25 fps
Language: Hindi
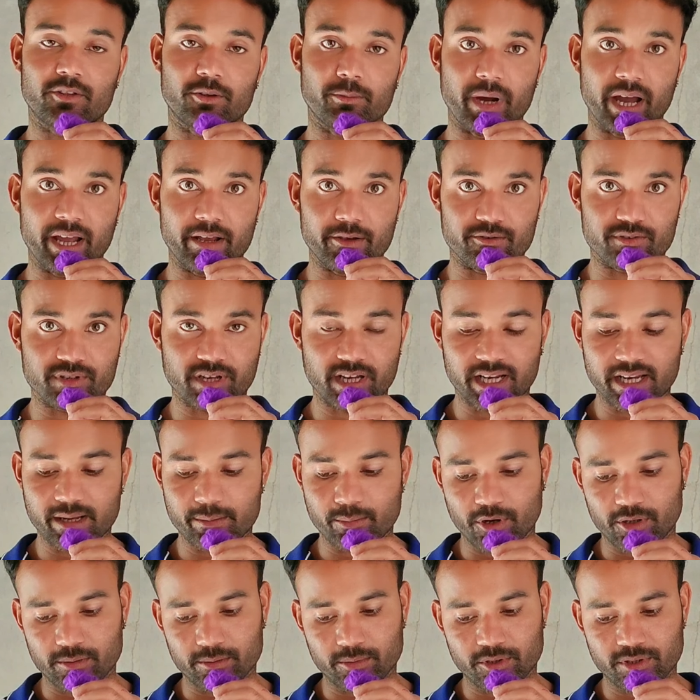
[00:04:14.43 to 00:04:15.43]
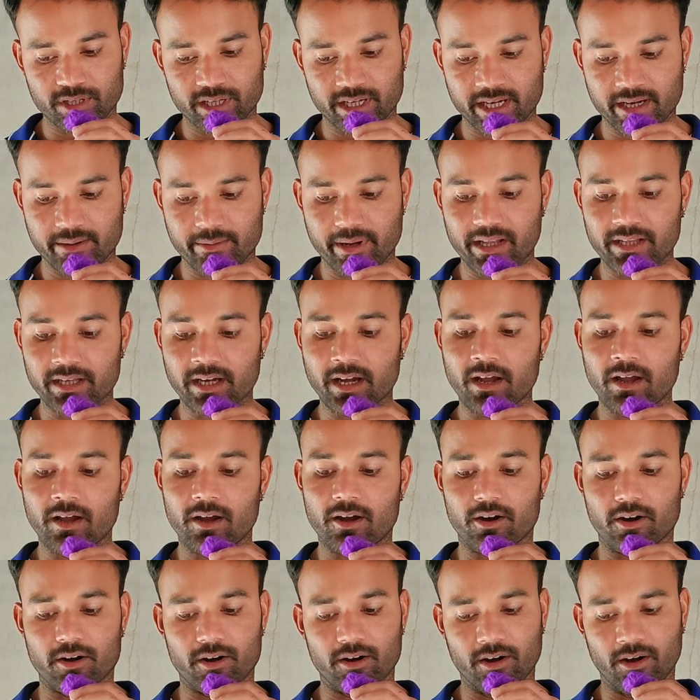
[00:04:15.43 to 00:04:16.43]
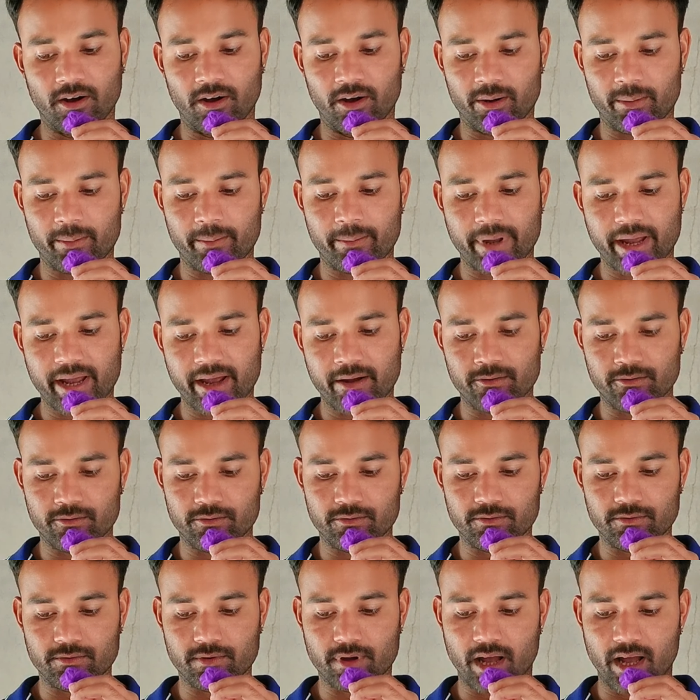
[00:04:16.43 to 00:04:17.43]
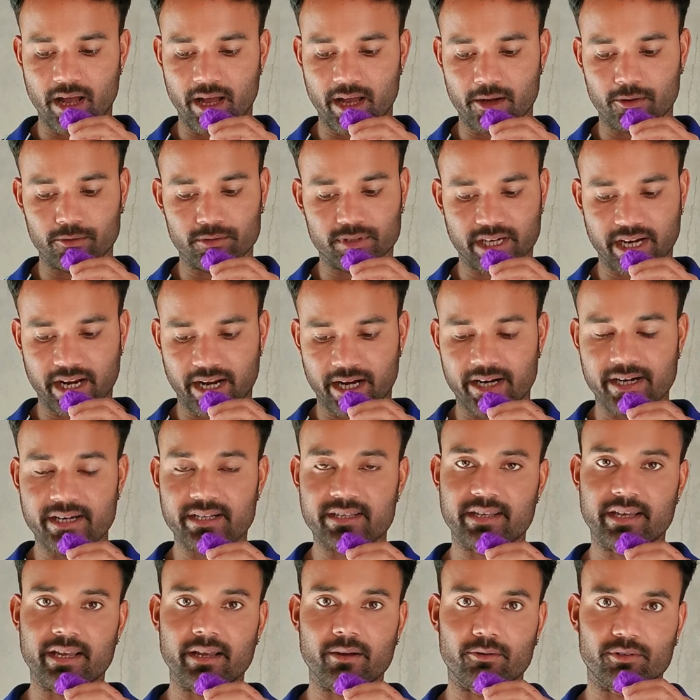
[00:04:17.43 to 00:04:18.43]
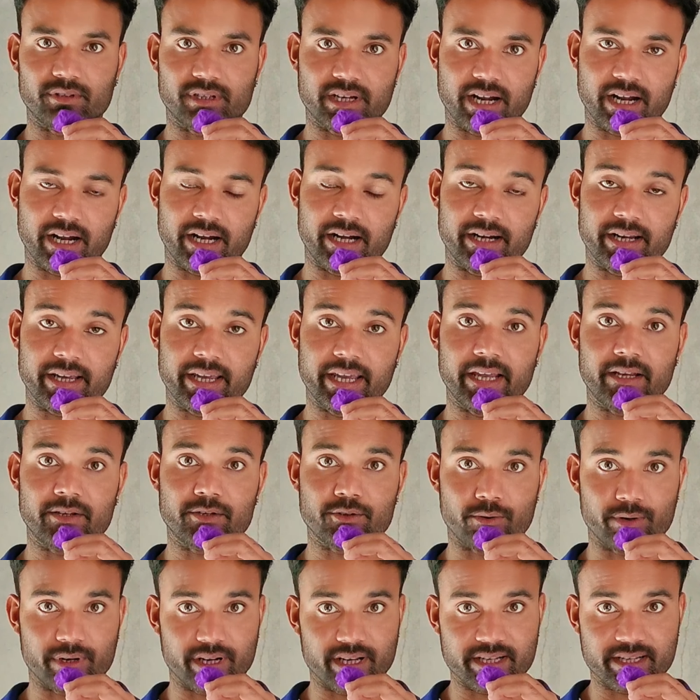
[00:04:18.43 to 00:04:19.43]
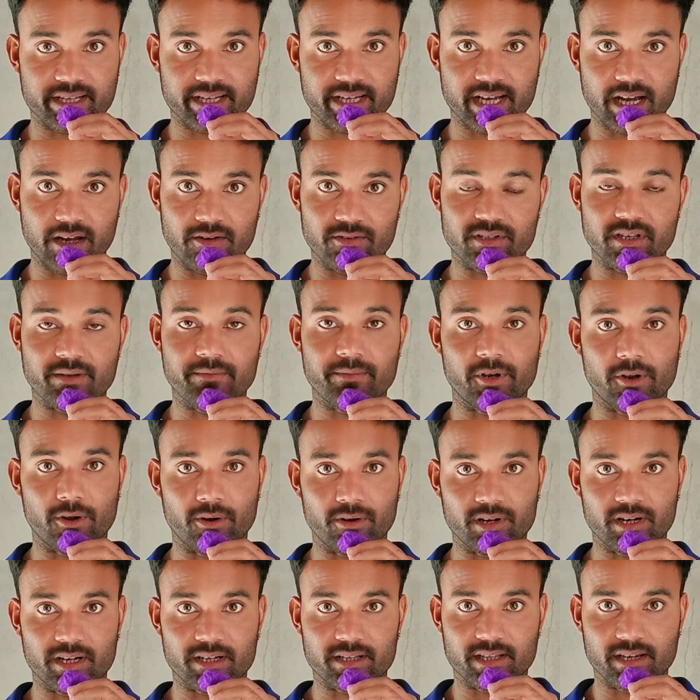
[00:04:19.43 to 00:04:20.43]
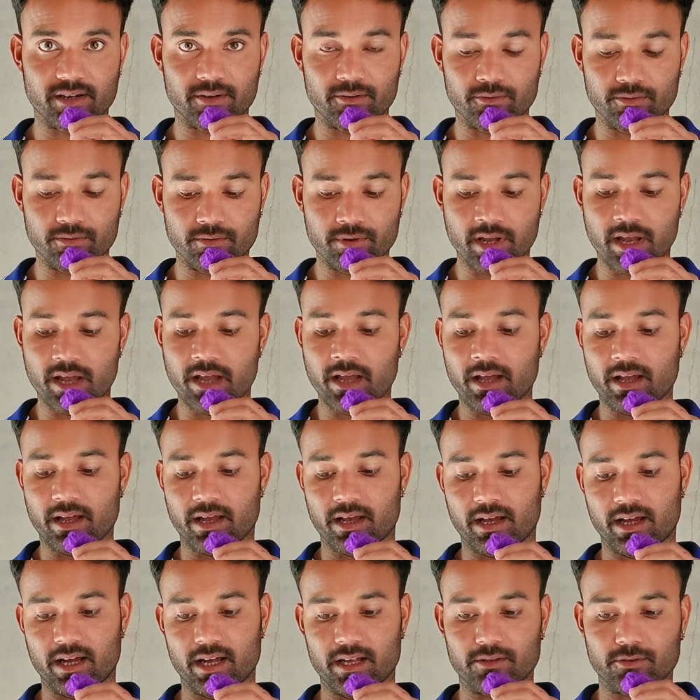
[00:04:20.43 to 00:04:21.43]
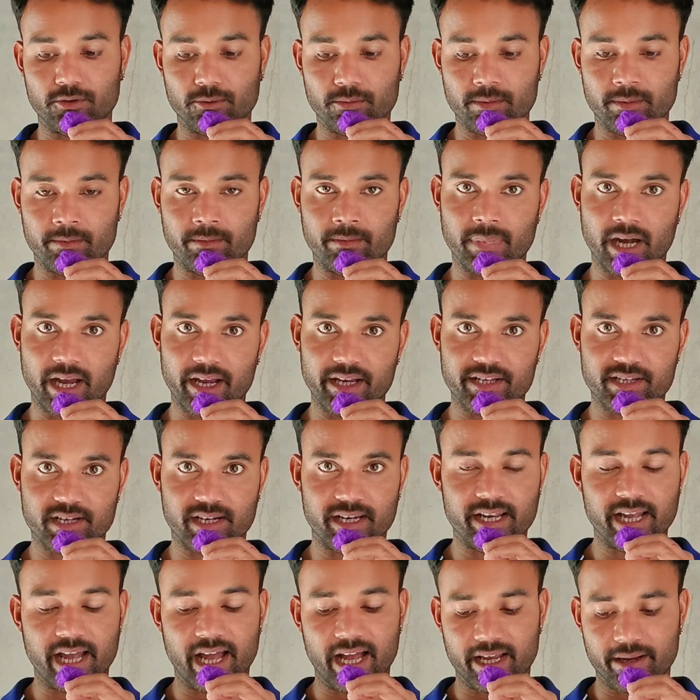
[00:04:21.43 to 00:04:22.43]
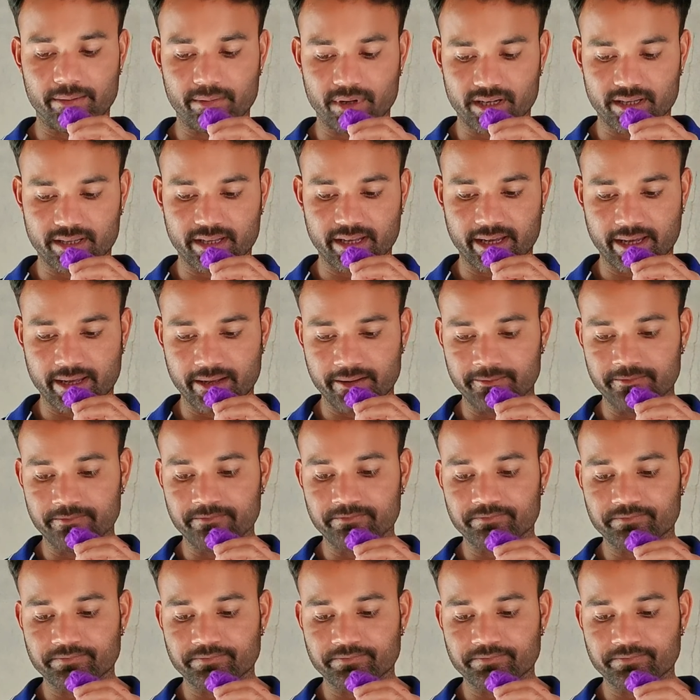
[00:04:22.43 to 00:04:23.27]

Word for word: तो भाई उसके लिए बहुत बहुत धन्यवाद और मैं हूँ उत्तराखंड से उत्तराखंड के एक छोटे से गाँव से बिलोंग करता हूँ तो भाई चलिए आगे बढ़ते हैं